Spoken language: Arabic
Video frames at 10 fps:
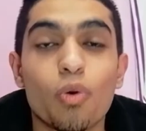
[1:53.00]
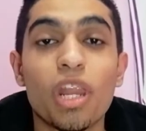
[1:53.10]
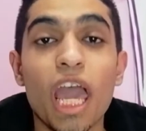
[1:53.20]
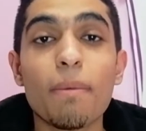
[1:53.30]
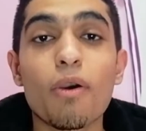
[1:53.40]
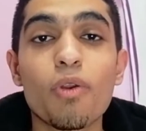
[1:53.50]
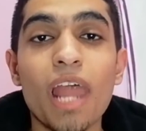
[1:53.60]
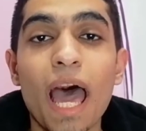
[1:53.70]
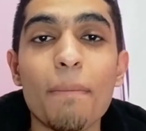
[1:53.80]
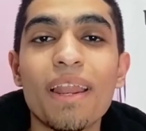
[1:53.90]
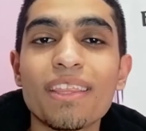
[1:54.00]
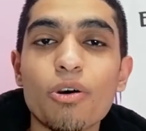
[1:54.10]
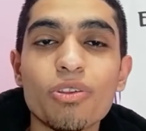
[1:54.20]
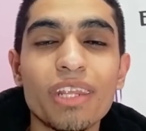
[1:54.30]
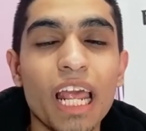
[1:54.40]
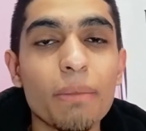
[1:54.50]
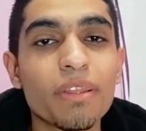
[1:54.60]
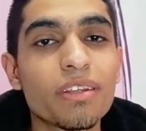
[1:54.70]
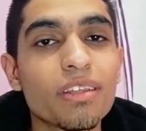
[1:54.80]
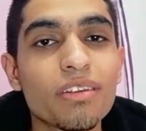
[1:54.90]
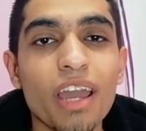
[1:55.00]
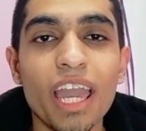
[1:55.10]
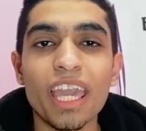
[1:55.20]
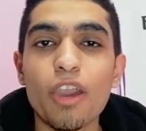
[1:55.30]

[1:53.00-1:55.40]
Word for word: واللعيبه كلها عماله تاخد ريال مدريد رايح جاي